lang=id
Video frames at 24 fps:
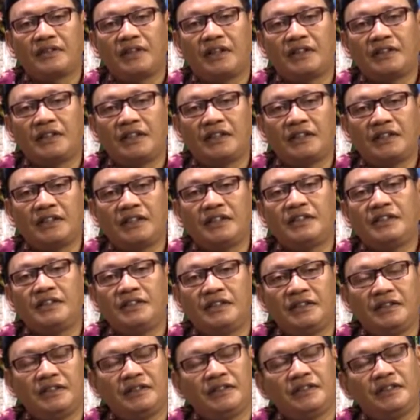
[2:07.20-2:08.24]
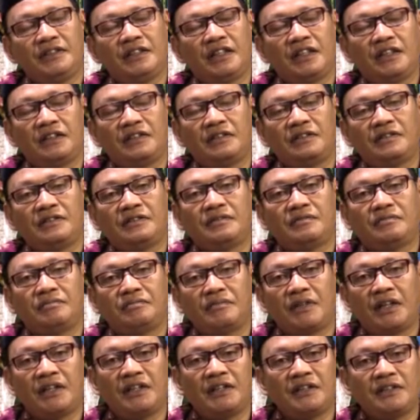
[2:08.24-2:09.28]
adik-adik yang
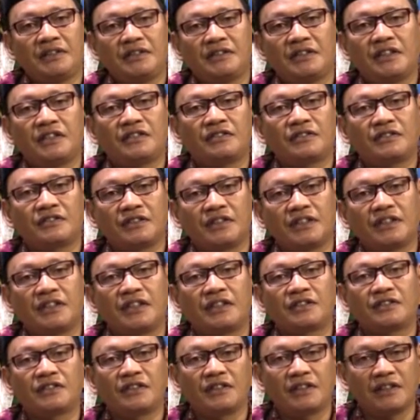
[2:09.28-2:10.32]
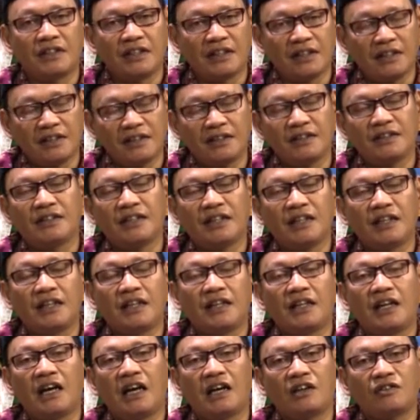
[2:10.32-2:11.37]
baik dan soleh dan soleha
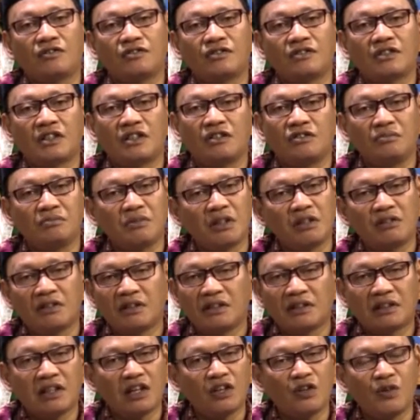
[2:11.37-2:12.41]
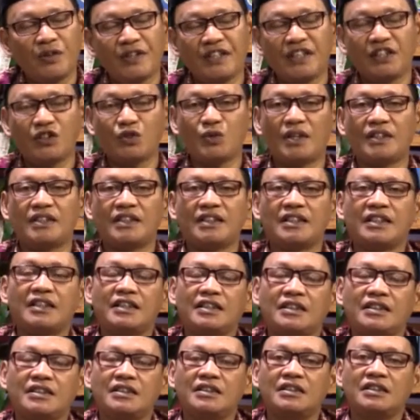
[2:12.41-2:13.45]
harus tahu bahwa tauhid itu
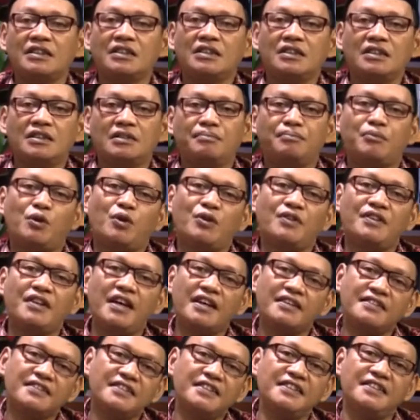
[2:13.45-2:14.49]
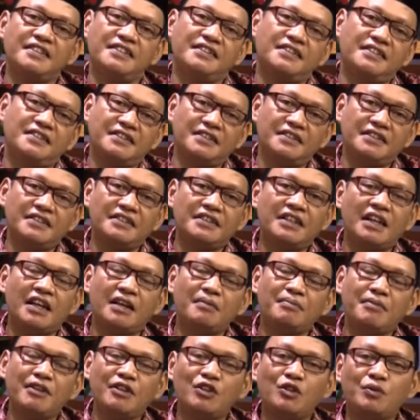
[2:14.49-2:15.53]
adalah pondasi
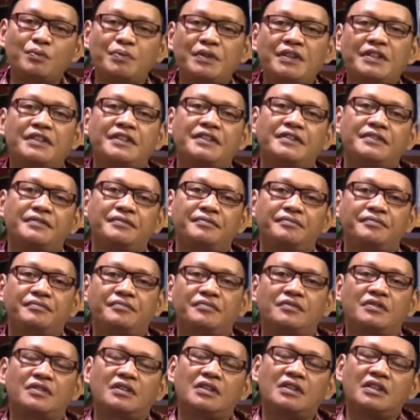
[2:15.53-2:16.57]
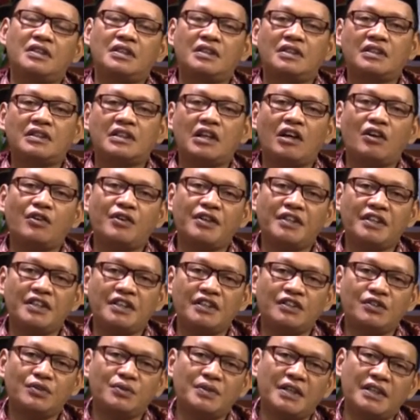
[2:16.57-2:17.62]
dalam hidup ini. Tauhid
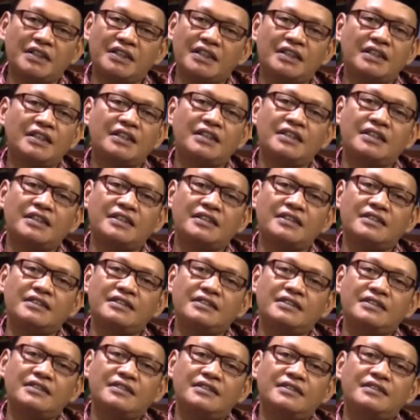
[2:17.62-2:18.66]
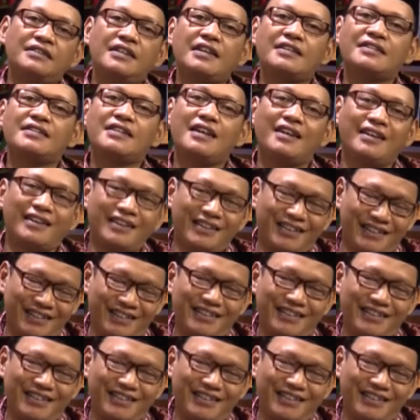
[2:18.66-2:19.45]
itu adalah dasar